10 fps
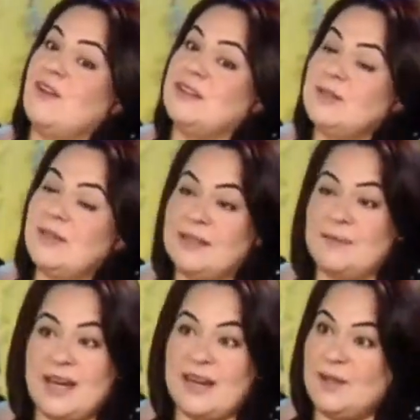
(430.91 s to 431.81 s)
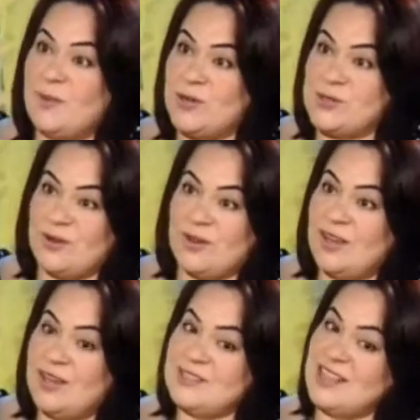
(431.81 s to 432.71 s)
No, eso va a terminar en divorcio.
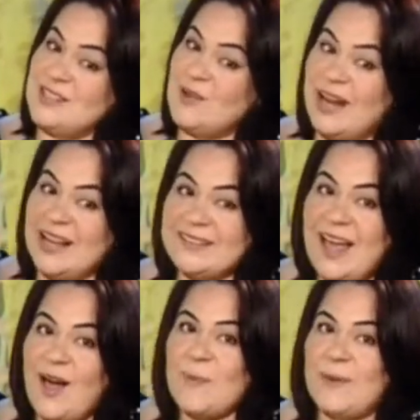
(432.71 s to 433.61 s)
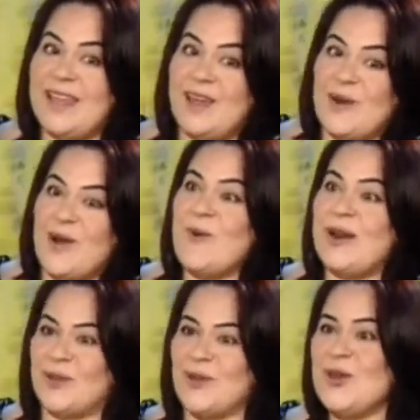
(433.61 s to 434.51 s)
O sea, ese no es el Estado para llegar a un
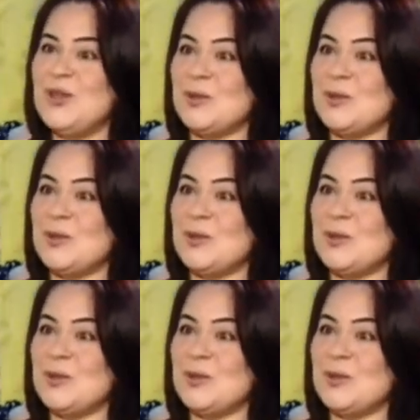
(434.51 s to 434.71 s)
acuerdo.